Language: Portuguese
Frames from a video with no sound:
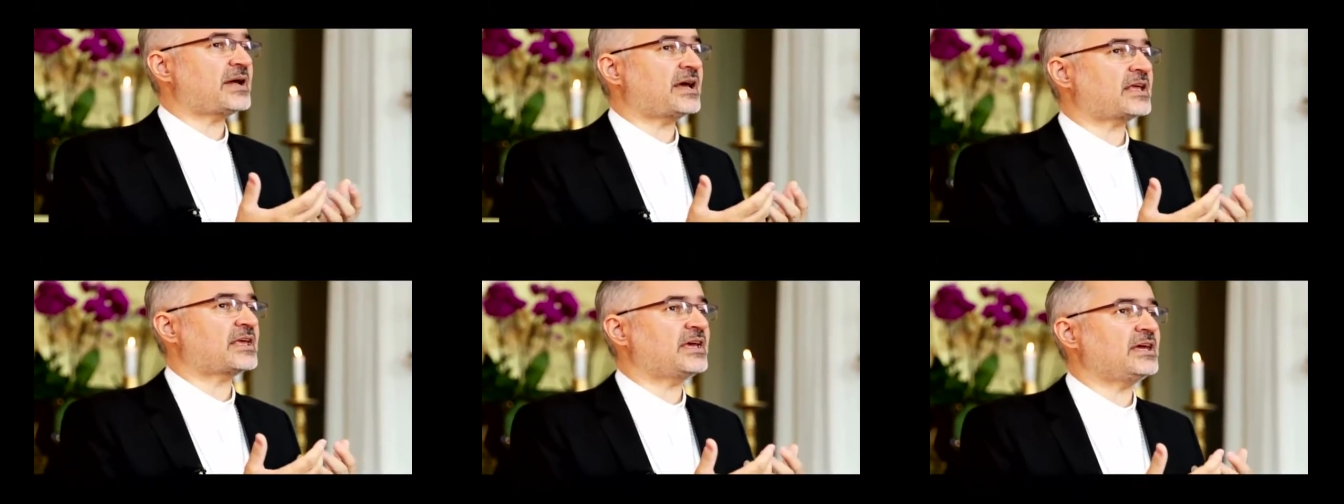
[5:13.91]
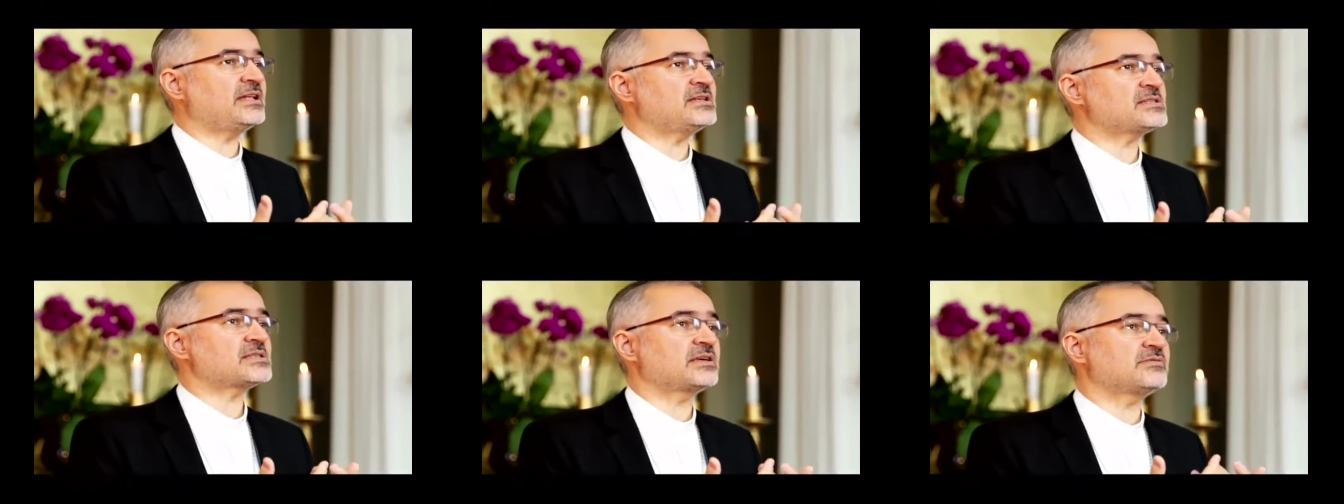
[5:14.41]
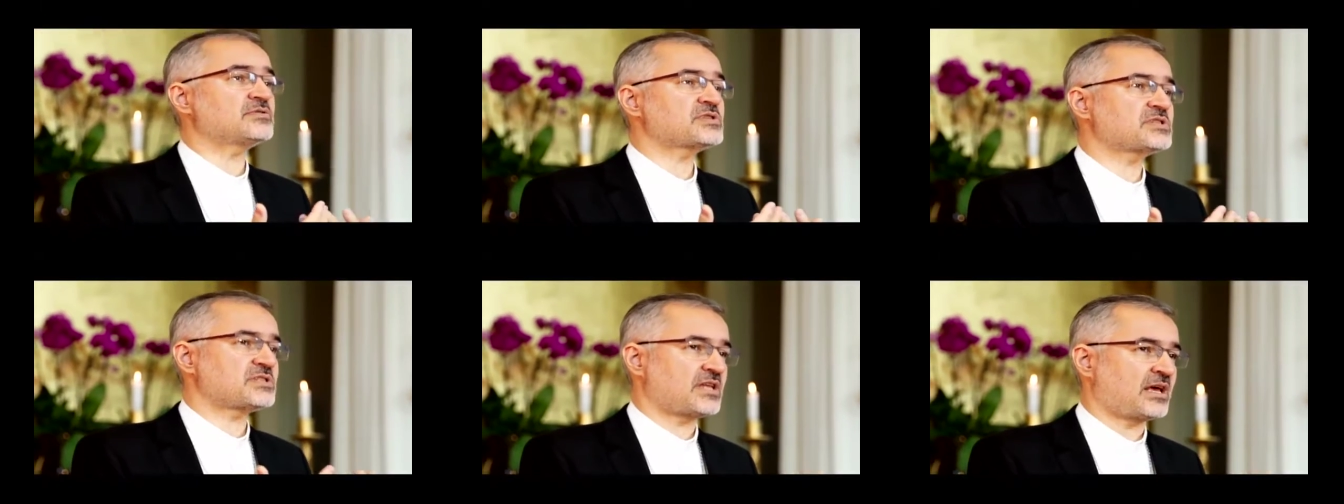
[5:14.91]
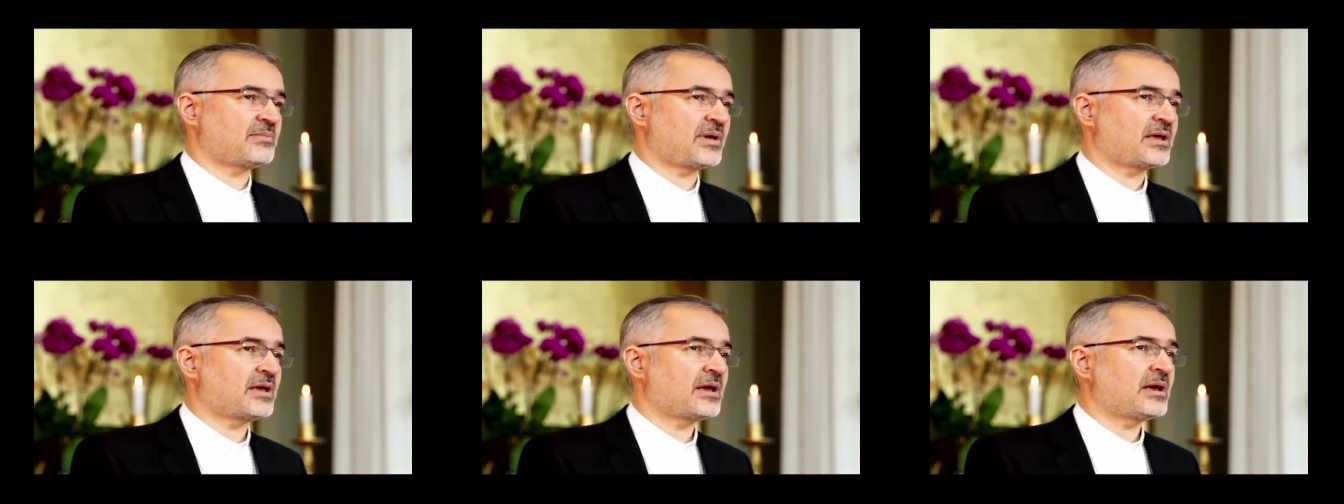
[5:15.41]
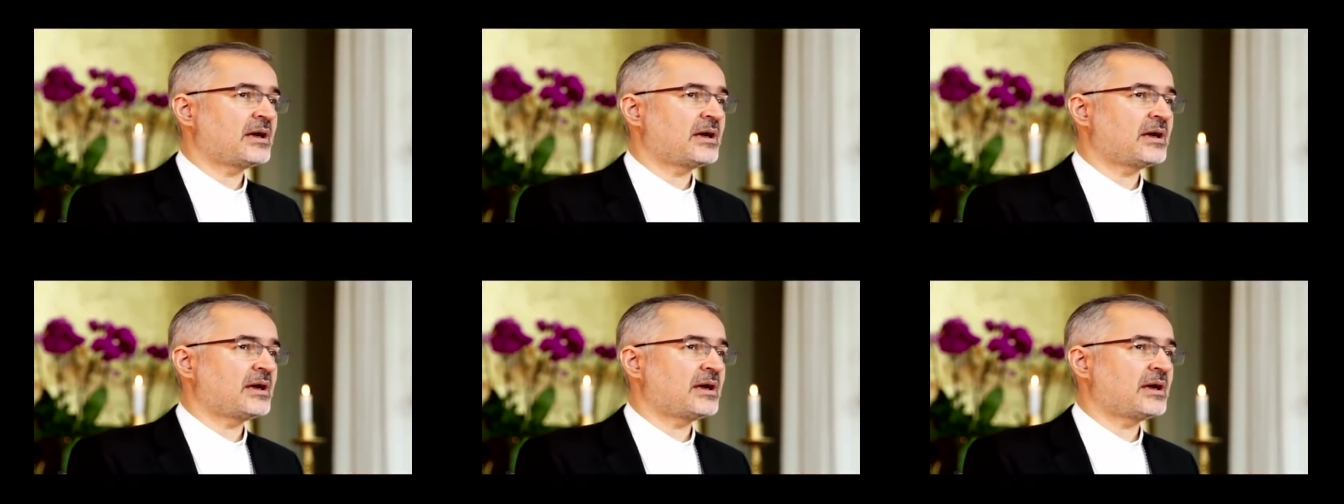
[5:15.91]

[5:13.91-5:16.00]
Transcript: para aqueles que vos temem,